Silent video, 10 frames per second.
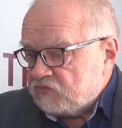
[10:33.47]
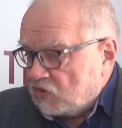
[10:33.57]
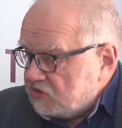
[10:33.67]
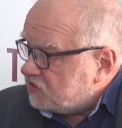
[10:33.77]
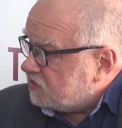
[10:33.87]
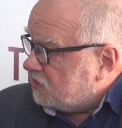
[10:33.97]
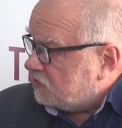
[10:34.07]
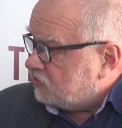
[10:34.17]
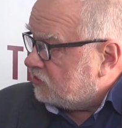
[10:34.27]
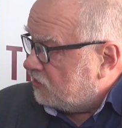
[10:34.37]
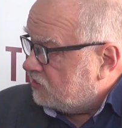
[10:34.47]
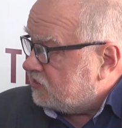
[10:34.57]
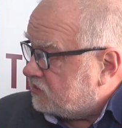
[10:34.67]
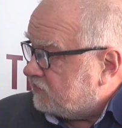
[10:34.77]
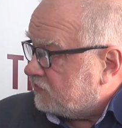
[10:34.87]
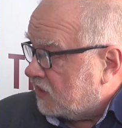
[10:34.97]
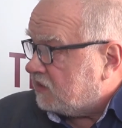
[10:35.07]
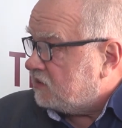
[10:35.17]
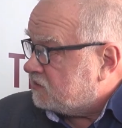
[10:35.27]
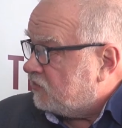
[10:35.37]
To jest, jeżeli chodzi o rolnictwo.
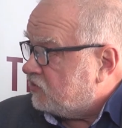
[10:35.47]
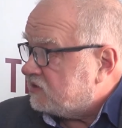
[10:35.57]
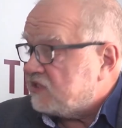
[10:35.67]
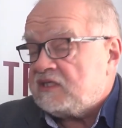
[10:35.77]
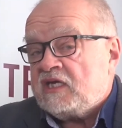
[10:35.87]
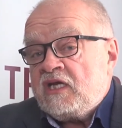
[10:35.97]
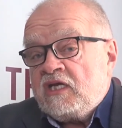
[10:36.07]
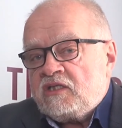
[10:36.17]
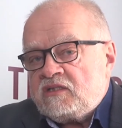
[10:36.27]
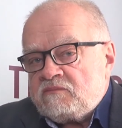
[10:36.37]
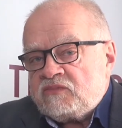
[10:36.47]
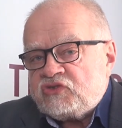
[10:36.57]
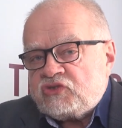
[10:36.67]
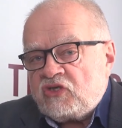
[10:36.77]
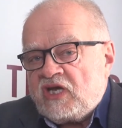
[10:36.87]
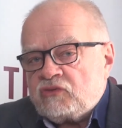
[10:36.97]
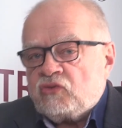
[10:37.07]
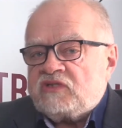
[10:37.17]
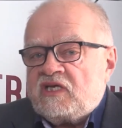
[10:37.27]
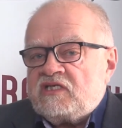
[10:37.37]
Takie jest moje zdanie. Y, co ja
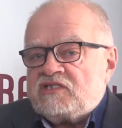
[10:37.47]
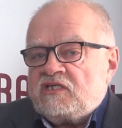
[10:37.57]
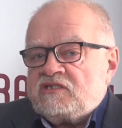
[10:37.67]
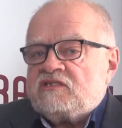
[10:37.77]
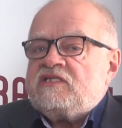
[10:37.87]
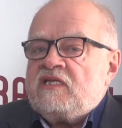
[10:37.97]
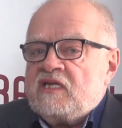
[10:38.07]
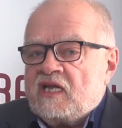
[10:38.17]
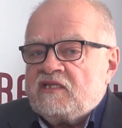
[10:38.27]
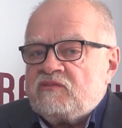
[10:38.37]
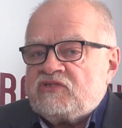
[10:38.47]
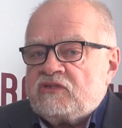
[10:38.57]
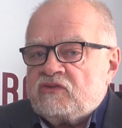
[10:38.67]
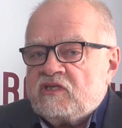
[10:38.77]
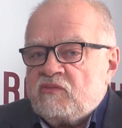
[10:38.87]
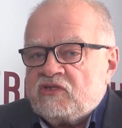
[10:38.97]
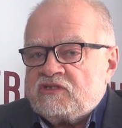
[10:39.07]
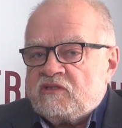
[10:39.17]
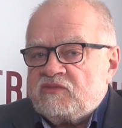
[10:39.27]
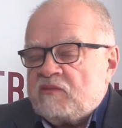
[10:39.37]
tutaj, jeżeli zostanę radnym, co ja tutaj mogę
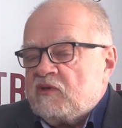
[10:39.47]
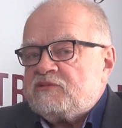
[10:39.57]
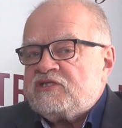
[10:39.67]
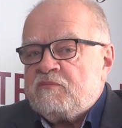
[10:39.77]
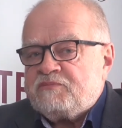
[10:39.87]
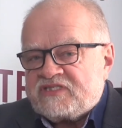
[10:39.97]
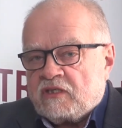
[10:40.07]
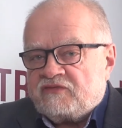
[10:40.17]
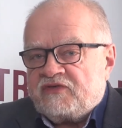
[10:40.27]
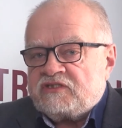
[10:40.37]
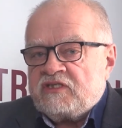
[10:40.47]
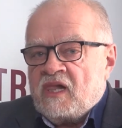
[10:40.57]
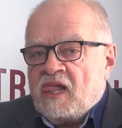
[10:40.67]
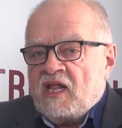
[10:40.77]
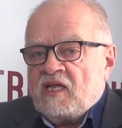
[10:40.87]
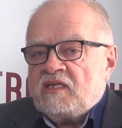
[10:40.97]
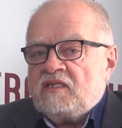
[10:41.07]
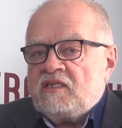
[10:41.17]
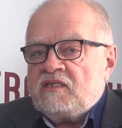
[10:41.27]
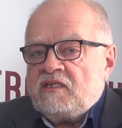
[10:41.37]
zrobić? Ja mogę wszystkim pyskować.
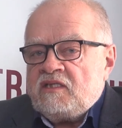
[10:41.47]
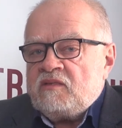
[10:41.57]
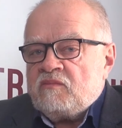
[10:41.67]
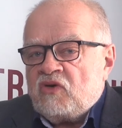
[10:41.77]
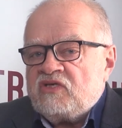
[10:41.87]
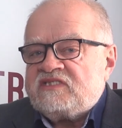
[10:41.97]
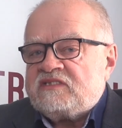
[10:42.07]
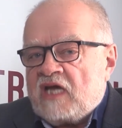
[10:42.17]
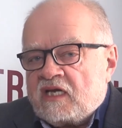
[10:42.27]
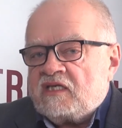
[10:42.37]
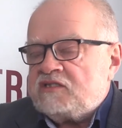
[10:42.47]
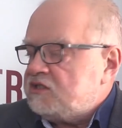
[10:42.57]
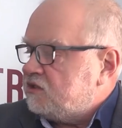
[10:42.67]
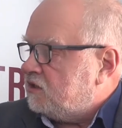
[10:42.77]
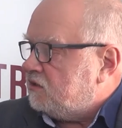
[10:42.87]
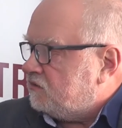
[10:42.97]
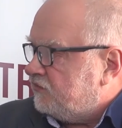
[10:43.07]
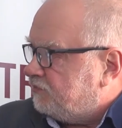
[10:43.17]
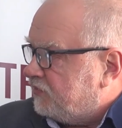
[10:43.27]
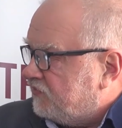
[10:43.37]
E, i mogę starać się
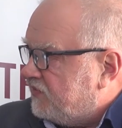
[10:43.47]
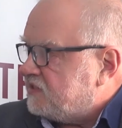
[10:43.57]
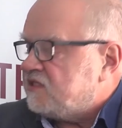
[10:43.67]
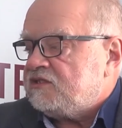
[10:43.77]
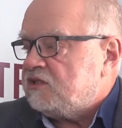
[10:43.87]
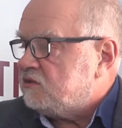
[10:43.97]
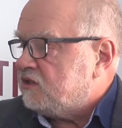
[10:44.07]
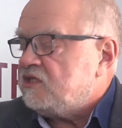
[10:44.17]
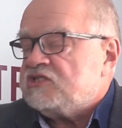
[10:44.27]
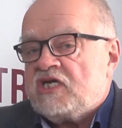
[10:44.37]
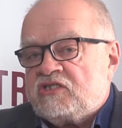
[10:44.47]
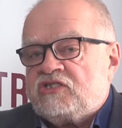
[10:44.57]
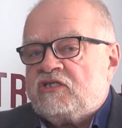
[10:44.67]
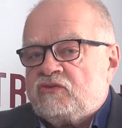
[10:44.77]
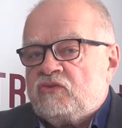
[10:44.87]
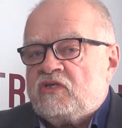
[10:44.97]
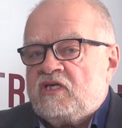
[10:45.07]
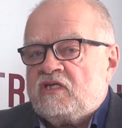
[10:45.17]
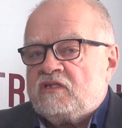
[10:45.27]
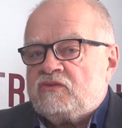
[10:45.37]
wprowadzać te rzeczy,
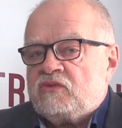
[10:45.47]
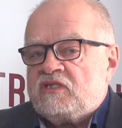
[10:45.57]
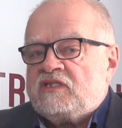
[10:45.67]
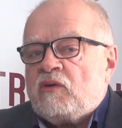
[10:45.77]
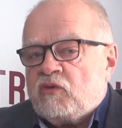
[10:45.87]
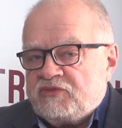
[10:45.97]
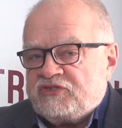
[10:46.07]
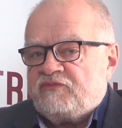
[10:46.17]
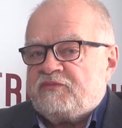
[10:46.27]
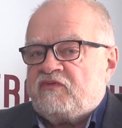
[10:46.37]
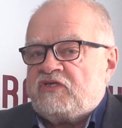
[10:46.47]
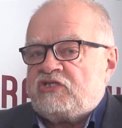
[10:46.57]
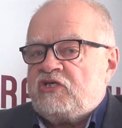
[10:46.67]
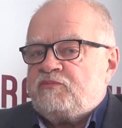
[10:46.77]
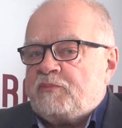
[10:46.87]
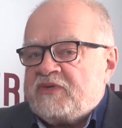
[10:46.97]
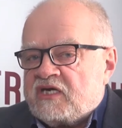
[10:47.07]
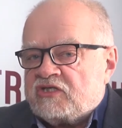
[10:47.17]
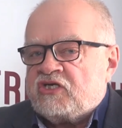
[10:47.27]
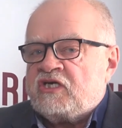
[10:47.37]
które, które dałoby się wprowadzić, czyli
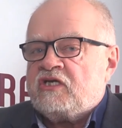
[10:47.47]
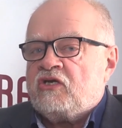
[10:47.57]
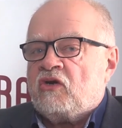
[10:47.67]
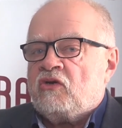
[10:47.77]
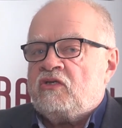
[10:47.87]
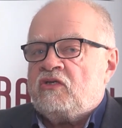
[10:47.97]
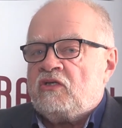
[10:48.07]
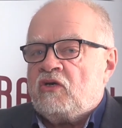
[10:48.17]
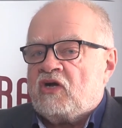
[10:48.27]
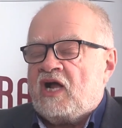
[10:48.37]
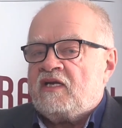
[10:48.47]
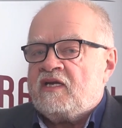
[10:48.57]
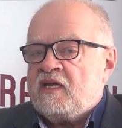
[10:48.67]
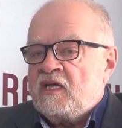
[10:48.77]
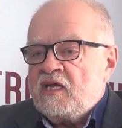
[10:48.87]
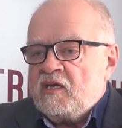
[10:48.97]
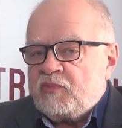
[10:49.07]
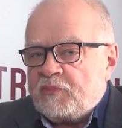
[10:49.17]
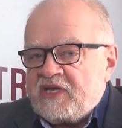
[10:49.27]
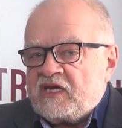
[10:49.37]
popierać rynki e, lokalne,
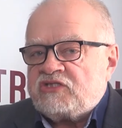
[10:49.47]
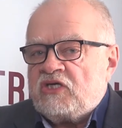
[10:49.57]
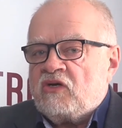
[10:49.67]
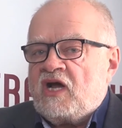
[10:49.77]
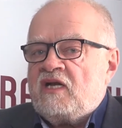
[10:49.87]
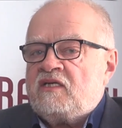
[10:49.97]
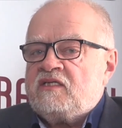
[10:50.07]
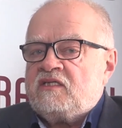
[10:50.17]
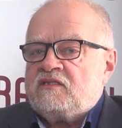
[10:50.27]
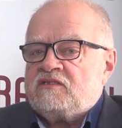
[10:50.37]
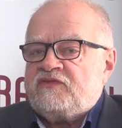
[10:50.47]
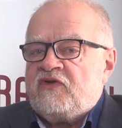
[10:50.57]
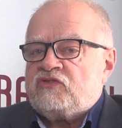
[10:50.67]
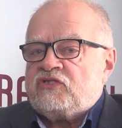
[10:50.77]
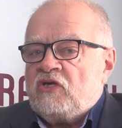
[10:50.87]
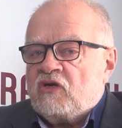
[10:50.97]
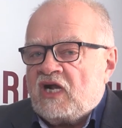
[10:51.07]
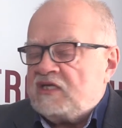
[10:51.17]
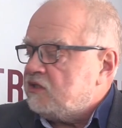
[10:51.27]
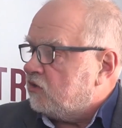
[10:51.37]
popierać lokalnych, związki
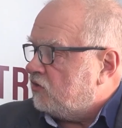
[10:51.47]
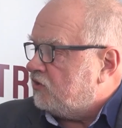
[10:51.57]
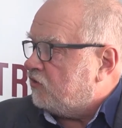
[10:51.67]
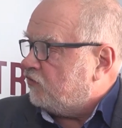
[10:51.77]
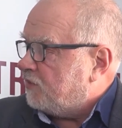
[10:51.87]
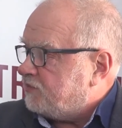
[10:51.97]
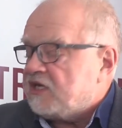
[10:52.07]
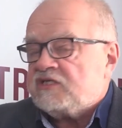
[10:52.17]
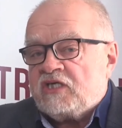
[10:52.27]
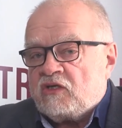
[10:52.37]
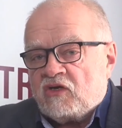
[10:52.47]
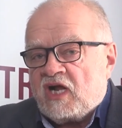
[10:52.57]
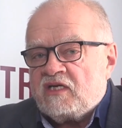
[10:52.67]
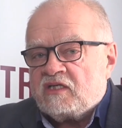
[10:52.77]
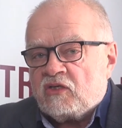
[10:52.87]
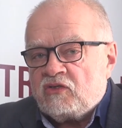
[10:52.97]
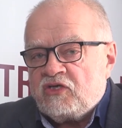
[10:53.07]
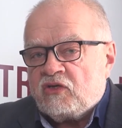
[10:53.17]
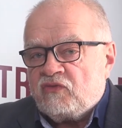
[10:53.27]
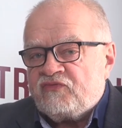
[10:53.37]
lokalnych rolników, popierać tych lokalnych
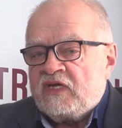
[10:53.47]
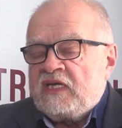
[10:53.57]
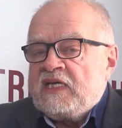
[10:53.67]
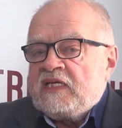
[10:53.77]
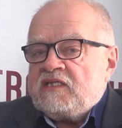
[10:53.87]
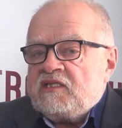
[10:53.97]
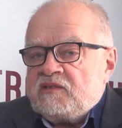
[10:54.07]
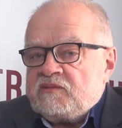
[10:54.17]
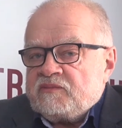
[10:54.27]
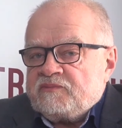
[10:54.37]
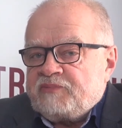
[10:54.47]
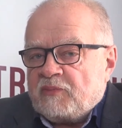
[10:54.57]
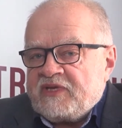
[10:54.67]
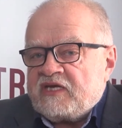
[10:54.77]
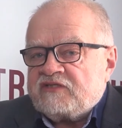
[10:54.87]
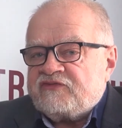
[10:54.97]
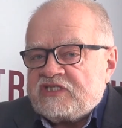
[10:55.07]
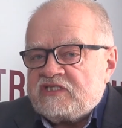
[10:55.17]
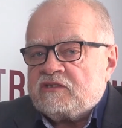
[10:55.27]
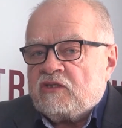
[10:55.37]
rolników, e, popierać
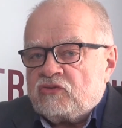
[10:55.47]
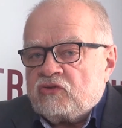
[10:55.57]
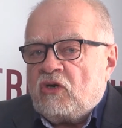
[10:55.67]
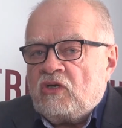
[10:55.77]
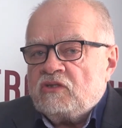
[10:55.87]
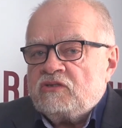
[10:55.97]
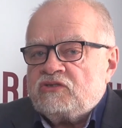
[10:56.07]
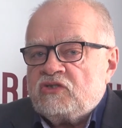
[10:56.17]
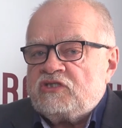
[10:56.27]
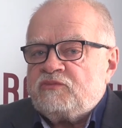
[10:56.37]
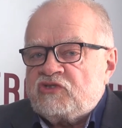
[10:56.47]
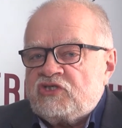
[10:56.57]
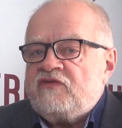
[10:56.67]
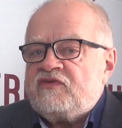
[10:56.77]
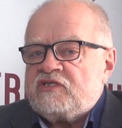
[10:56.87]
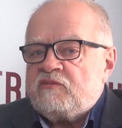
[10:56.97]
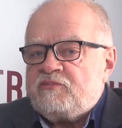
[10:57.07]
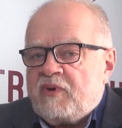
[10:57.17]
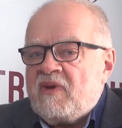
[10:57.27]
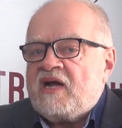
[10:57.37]
wszystko to, co jest możliwe, żeby
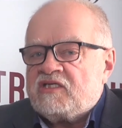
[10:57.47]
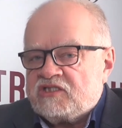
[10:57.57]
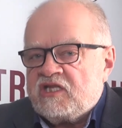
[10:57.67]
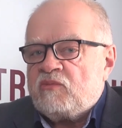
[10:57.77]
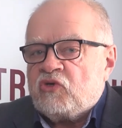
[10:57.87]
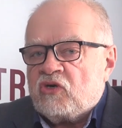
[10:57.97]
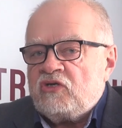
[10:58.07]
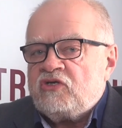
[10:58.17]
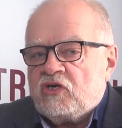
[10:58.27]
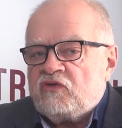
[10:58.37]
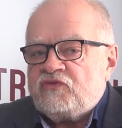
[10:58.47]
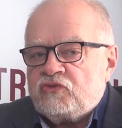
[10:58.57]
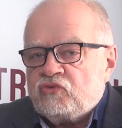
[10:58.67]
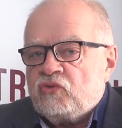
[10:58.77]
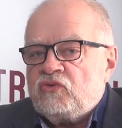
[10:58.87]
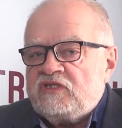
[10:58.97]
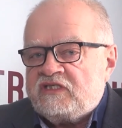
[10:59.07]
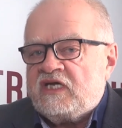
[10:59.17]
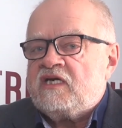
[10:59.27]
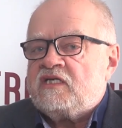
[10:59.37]
pomagać temu rolnikowi tu i
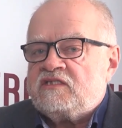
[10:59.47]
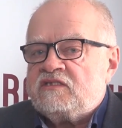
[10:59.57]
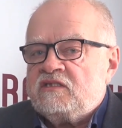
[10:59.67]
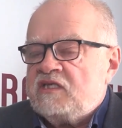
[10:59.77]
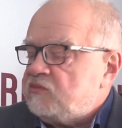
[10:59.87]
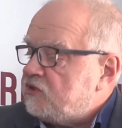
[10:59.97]
teraz na